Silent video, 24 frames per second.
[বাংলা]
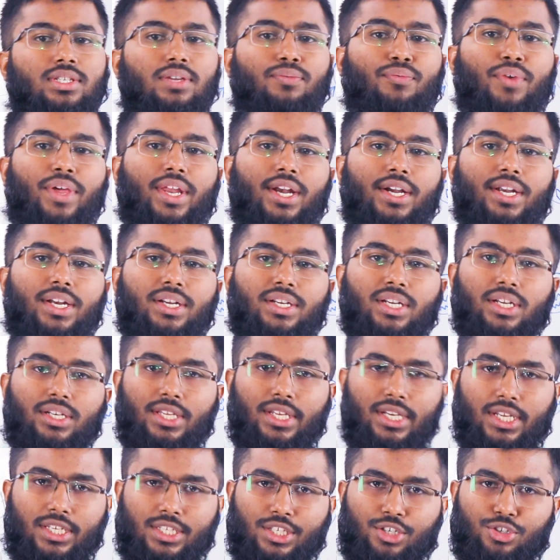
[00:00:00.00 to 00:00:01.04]
হচ্ছে ফেরিটিনটা
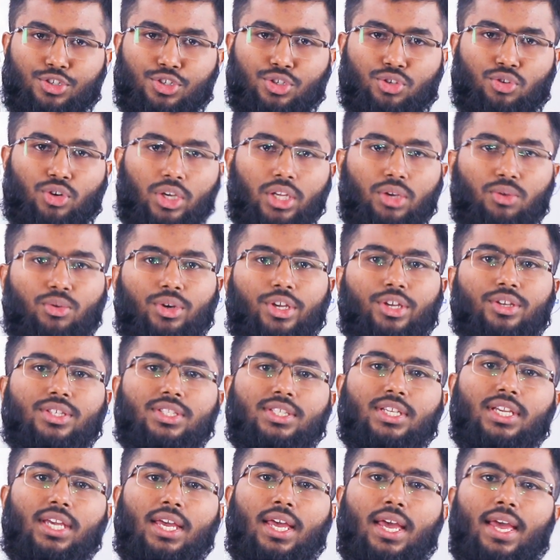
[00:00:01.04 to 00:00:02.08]
ডিনেচারেশন হয় হয়ে
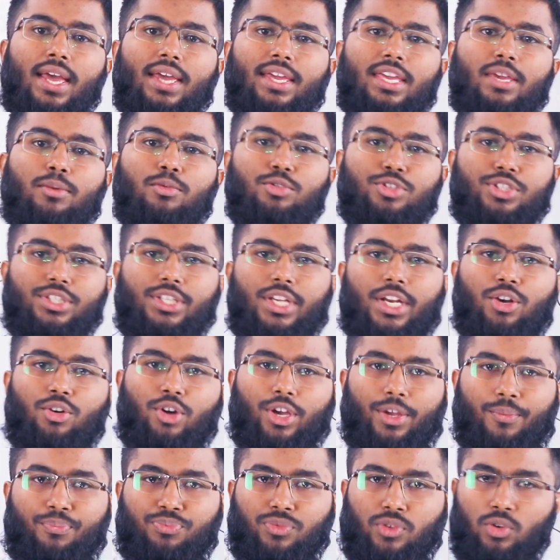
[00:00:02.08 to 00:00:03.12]
হচ্ছে হিমোসিডারিন
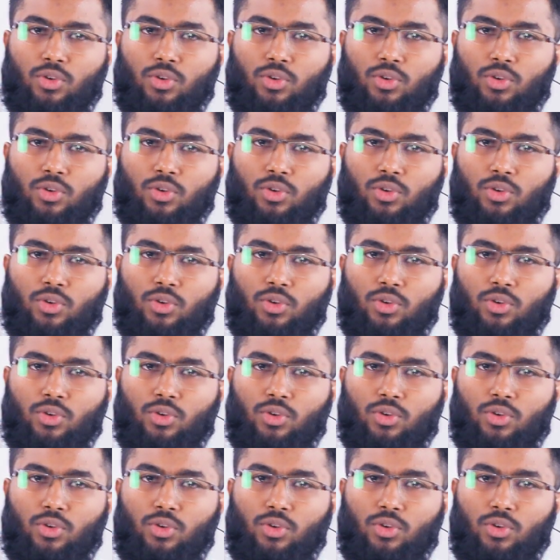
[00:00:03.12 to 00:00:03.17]
হয়